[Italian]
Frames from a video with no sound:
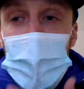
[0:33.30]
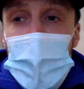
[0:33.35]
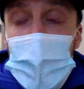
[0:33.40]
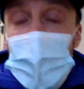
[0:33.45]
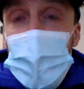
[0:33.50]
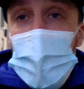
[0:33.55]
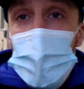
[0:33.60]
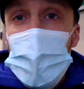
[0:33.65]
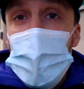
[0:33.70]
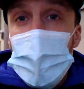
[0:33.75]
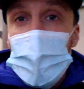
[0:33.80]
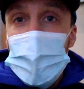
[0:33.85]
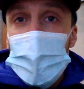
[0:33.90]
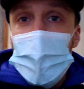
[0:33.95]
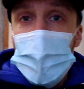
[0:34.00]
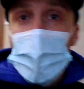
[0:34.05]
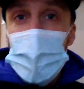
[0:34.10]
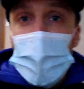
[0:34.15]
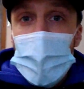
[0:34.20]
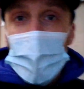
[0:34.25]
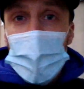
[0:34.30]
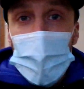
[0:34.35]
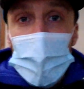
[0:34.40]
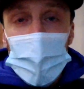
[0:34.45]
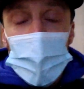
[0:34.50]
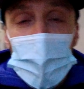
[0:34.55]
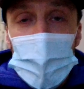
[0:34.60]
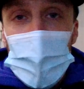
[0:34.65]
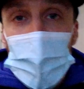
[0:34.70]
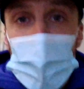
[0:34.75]
Comunque se
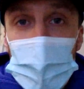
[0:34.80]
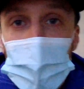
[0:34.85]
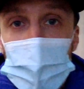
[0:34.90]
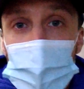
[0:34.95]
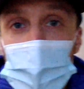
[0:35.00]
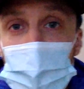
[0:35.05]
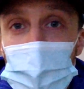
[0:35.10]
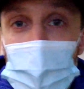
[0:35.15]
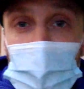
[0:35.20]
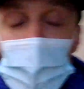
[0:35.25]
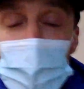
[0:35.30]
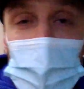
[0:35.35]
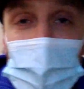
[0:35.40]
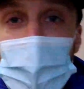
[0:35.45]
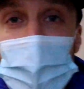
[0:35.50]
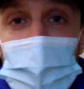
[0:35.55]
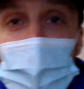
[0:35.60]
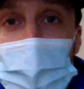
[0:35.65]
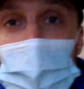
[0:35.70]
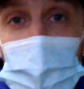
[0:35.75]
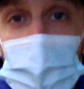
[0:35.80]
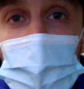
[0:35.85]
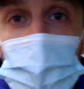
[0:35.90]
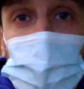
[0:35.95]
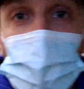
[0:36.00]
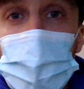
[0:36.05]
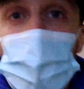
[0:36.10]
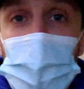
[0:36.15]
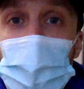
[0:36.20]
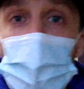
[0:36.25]
volete si può ripartire già
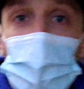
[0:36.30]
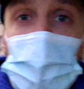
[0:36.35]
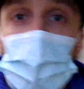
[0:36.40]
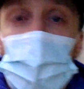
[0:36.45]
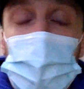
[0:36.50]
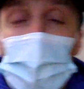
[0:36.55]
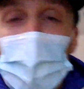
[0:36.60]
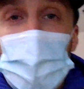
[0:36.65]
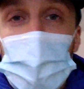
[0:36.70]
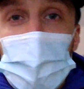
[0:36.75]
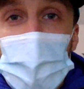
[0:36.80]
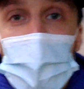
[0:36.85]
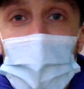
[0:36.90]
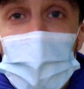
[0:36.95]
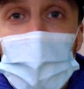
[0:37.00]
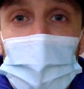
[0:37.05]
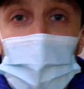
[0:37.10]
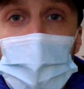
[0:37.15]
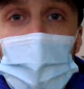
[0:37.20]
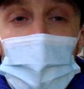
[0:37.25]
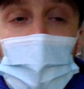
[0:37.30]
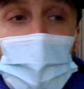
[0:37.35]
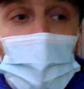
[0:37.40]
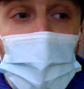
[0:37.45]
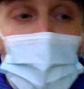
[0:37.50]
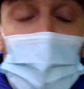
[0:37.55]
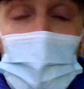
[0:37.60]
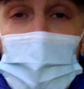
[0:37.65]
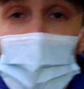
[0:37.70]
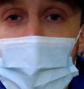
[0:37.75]
subito con una moderata attività
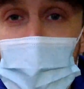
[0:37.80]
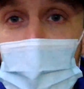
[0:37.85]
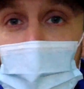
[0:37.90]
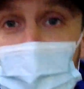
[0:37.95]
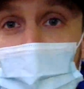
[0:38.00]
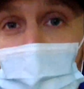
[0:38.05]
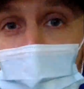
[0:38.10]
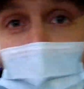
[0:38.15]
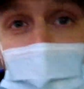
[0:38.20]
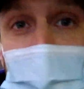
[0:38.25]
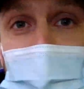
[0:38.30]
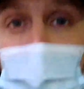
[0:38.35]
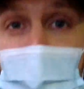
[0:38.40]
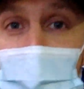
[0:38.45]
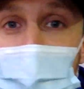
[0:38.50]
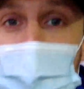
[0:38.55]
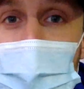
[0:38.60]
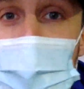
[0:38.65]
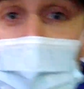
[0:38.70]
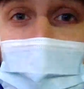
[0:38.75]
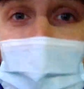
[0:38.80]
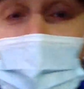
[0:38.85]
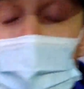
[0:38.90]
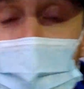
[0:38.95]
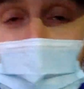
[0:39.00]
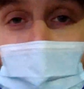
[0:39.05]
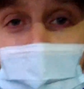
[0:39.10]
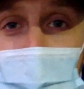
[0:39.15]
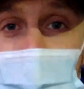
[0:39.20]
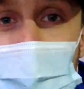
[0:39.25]
fisica, ritornare alle vecchie
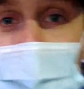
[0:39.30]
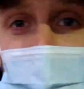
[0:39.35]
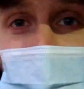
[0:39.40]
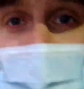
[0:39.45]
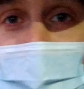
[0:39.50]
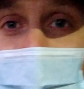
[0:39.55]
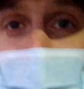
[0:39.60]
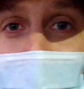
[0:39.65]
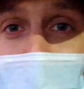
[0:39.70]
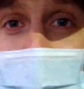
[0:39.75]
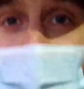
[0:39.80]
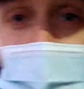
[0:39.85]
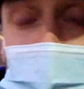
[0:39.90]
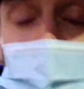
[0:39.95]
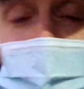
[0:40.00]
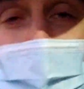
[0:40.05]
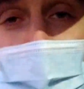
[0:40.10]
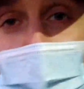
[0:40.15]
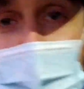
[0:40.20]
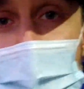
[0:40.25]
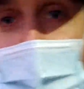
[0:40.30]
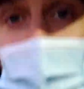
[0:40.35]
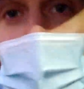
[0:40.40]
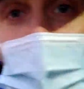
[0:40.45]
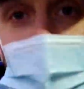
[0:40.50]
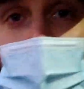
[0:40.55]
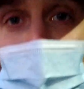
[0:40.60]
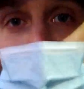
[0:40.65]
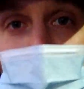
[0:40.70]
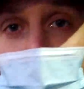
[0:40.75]
abitudini alimentari,
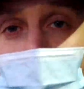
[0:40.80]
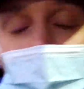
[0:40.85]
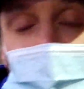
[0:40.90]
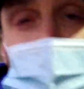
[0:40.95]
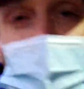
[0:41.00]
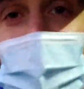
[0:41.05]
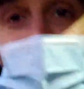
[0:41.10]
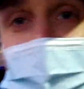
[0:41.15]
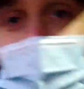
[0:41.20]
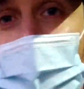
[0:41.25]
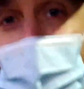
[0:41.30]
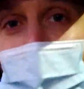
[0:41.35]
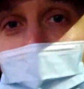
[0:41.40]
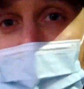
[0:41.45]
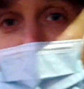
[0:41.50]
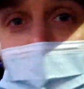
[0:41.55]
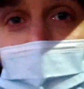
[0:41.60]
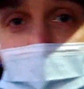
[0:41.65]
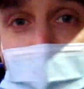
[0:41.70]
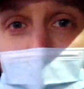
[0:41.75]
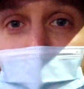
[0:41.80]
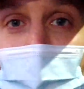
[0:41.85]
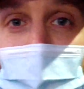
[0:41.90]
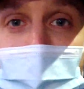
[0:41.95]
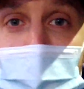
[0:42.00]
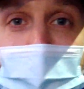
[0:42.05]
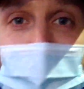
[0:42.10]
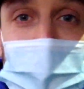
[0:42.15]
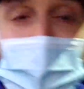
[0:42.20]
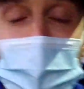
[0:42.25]
ovviamente mettere da
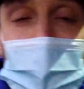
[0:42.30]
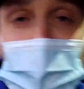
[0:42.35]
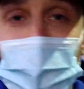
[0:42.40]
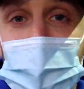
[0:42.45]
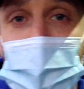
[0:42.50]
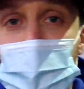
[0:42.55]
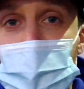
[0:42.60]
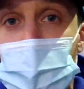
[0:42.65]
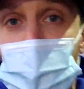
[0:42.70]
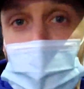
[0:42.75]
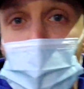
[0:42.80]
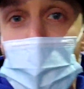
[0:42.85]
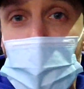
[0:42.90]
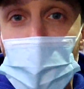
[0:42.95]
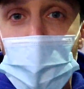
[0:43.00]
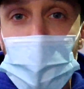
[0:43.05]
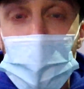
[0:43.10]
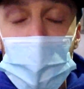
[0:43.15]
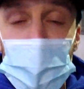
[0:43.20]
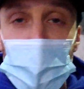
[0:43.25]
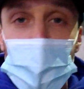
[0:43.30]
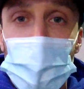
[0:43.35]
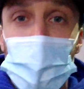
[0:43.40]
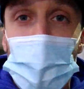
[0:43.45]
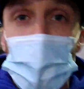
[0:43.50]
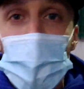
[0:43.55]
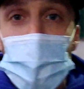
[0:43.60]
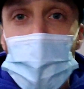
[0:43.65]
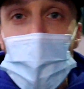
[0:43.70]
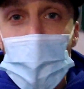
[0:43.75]
parte subito
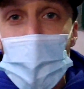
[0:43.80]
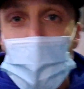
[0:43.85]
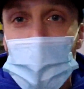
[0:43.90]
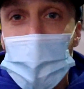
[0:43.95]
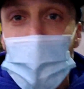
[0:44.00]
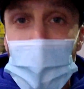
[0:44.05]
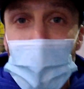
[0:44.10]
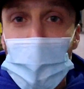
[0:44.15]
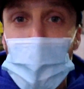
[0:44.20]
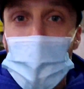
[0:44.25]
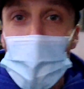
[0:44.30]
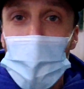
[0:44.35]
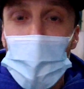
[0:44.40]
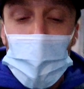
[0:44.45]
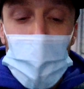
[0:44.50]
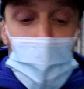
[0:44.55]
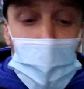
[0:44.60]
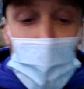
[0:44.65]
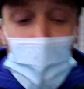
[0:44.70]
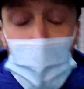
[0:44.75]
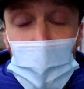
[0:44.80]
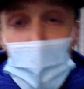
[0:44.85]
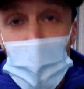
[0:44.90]
dolci, alcolici,